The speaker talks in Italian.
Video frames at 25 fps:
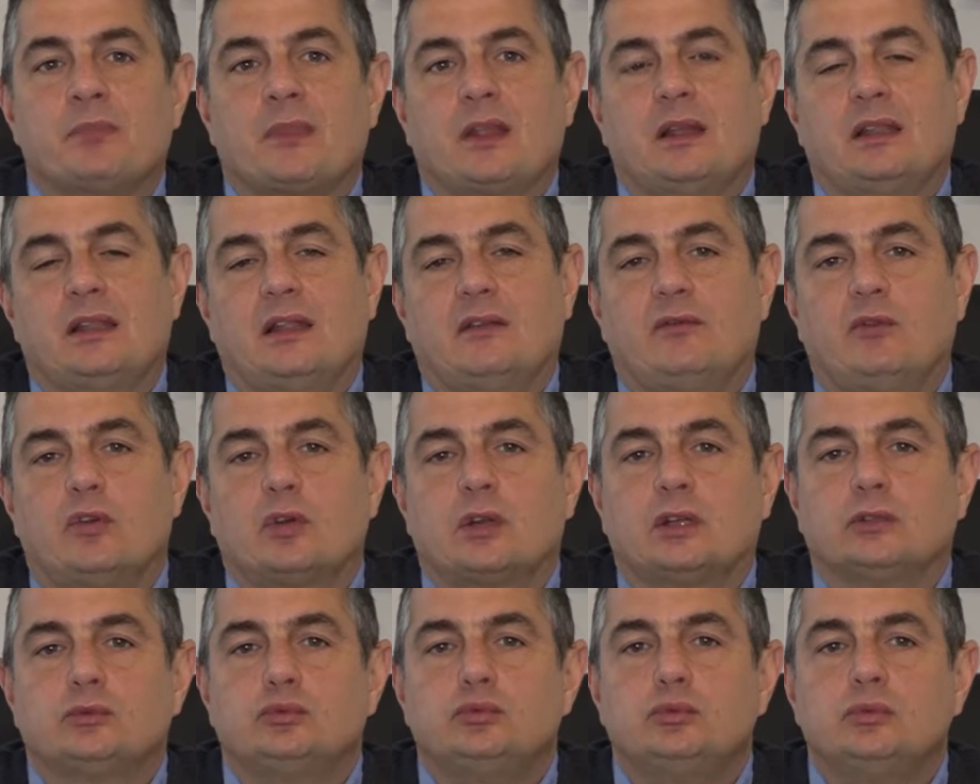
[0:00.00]

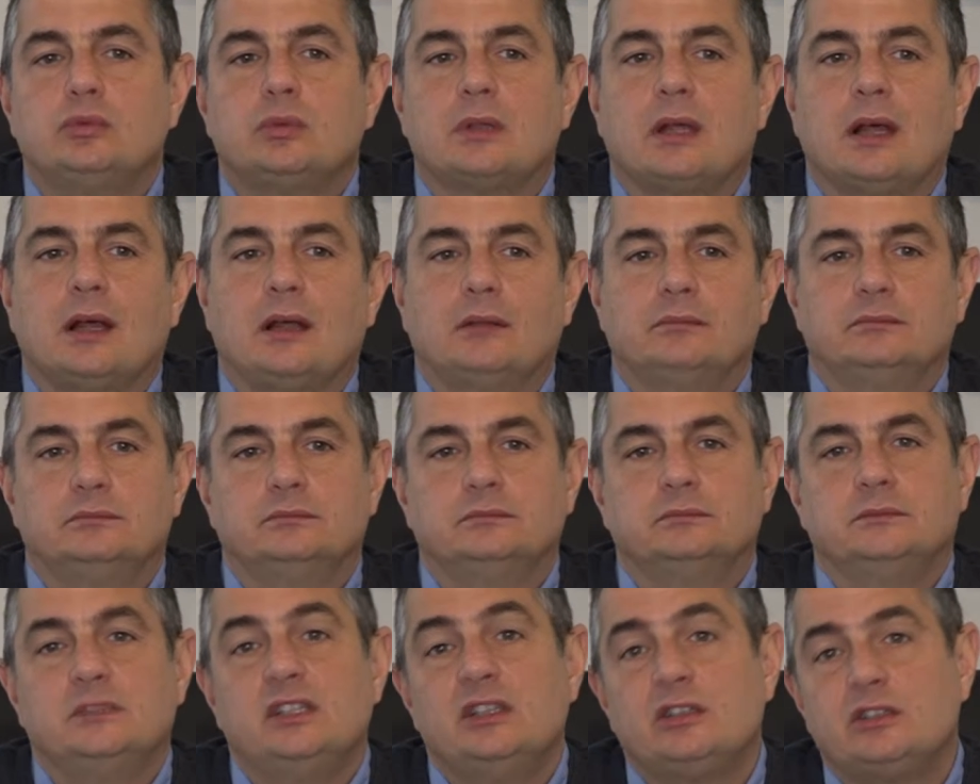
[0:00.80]
l'avvocatura
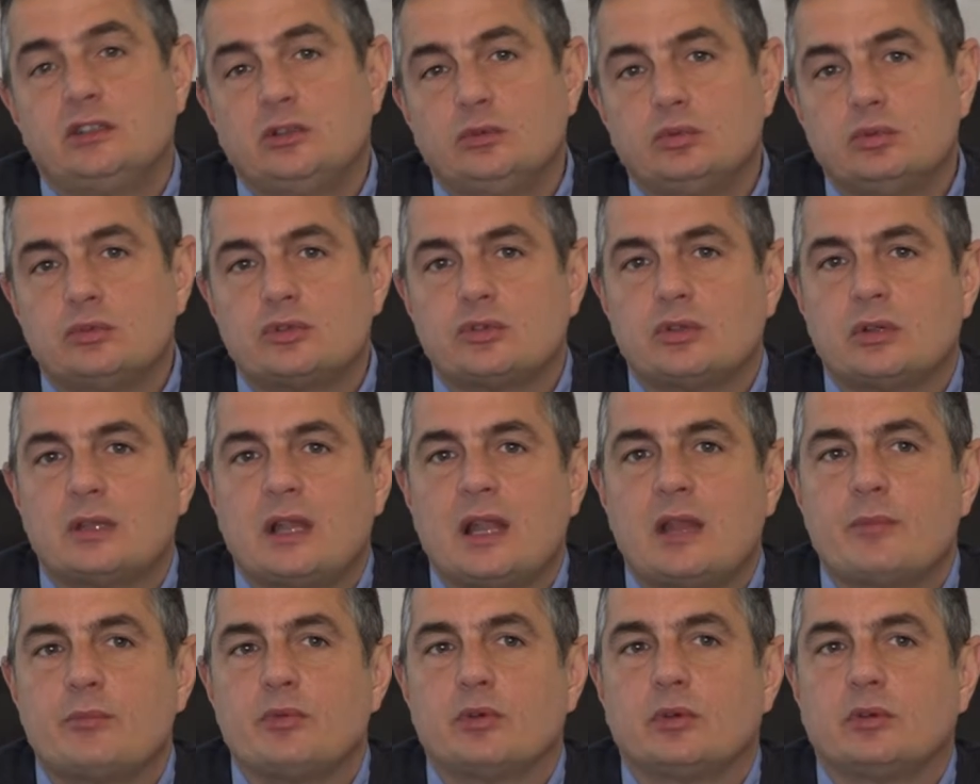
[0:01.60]

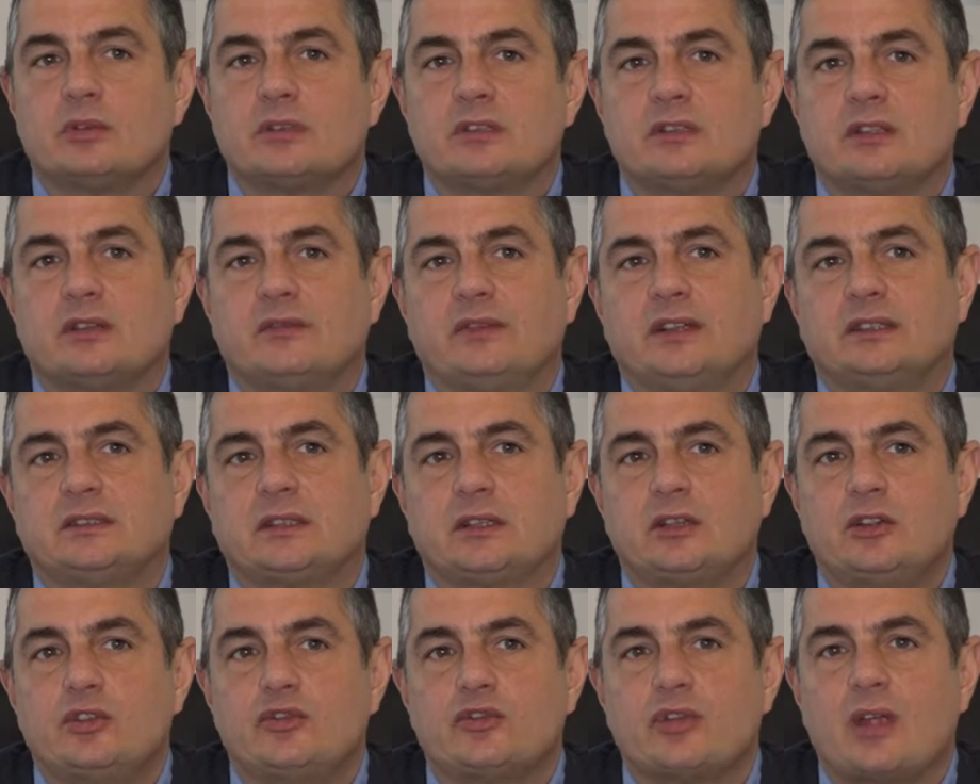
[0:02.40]
istituzionale più
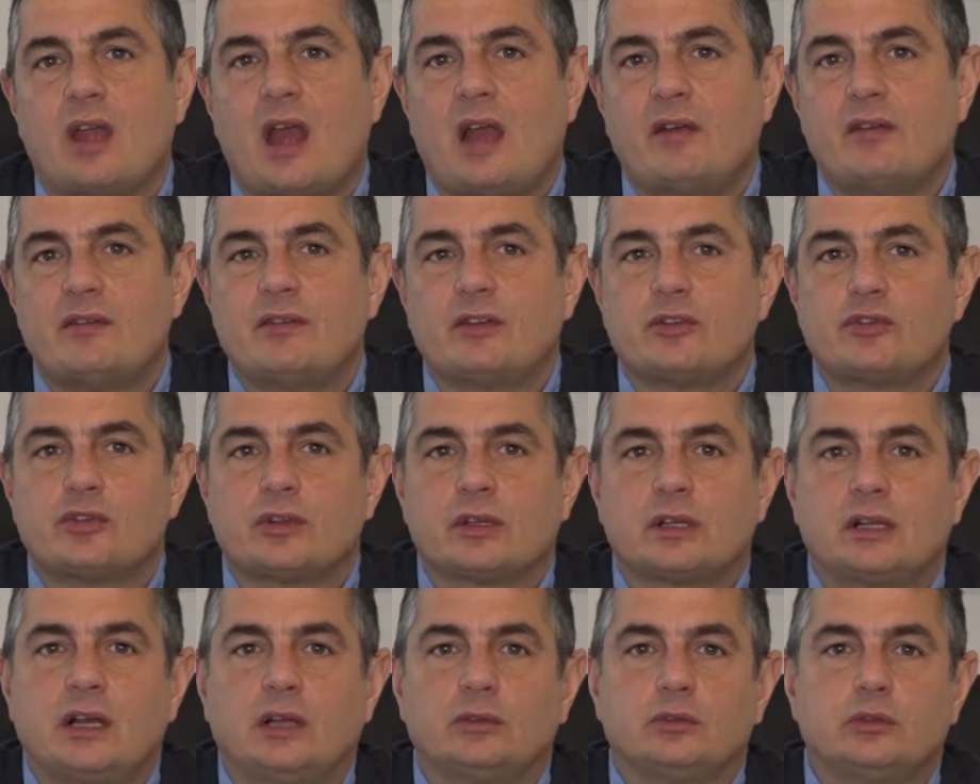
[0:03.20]
conservatrice aveva
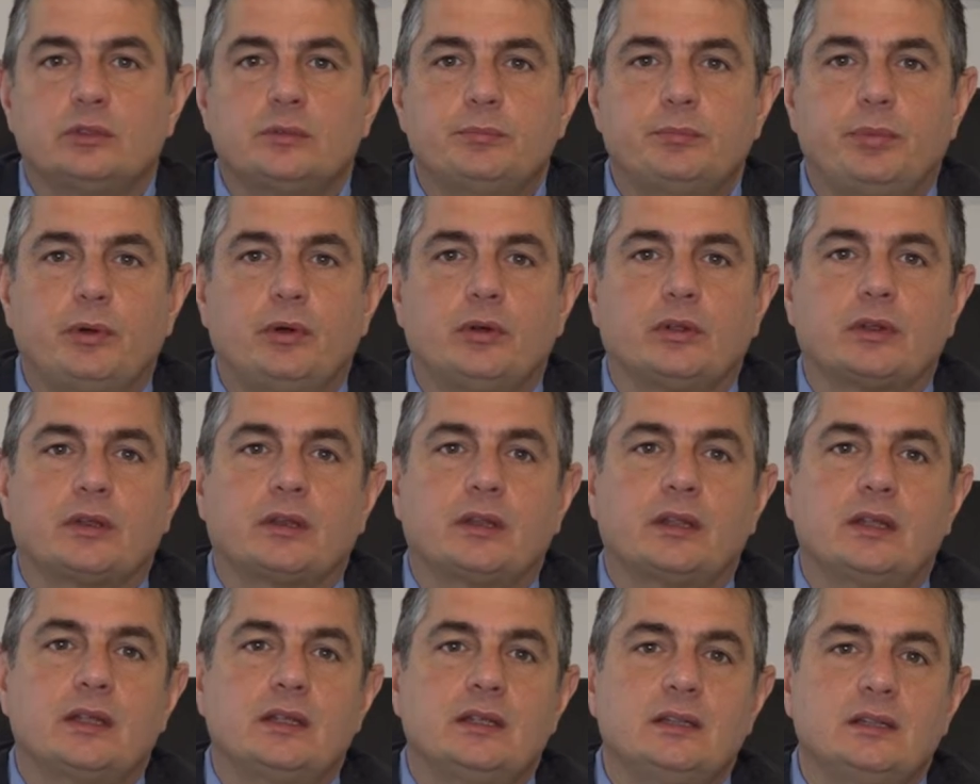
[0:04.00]
cercato di
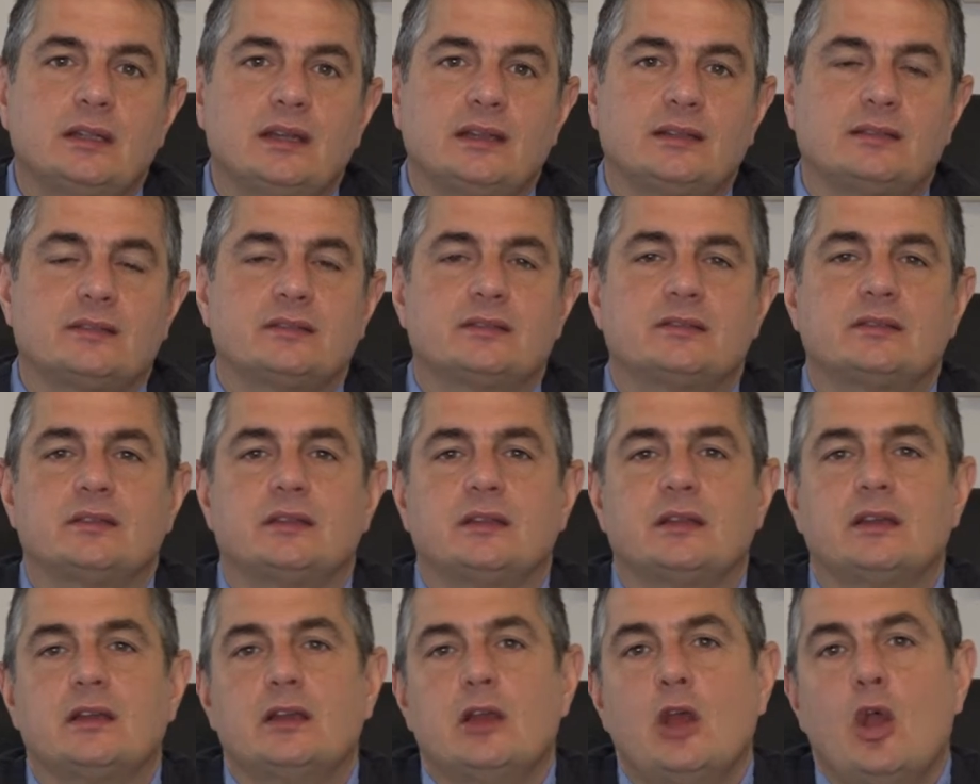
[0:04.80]
porre in
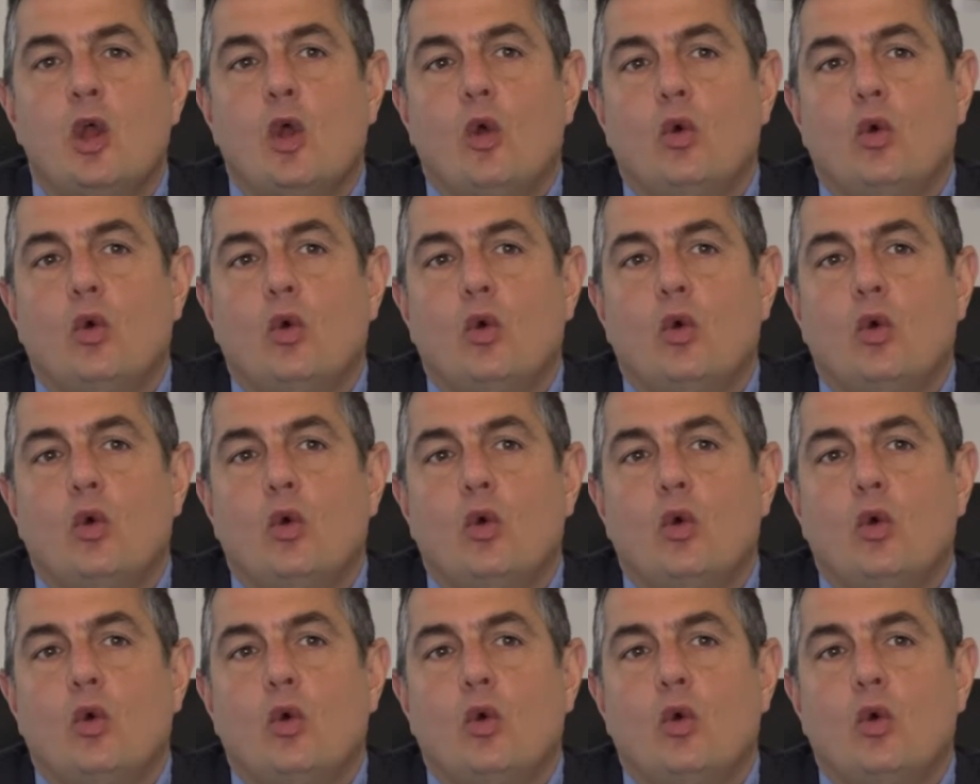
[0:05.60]
essere